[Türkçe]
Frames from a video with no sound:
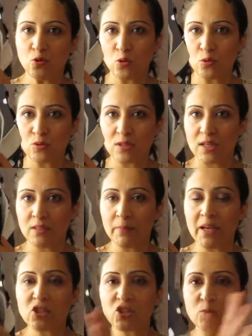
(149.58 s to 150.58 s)
çok güzel.
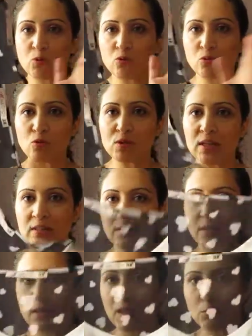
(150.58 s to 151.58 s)
Bence bütün güzel
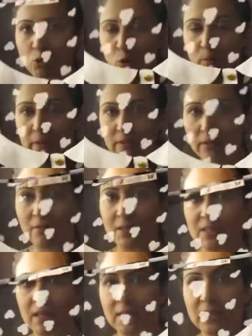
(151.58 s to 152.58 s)
detaylar bu gömlekte var.
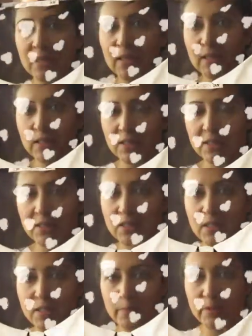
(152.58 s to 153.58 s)
Yani yaka
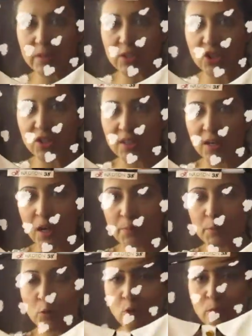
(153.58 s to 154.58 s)
kısmı, işte
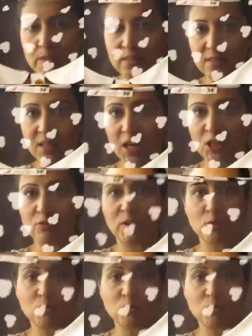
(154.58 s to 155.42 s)
kalpli olması, lacivert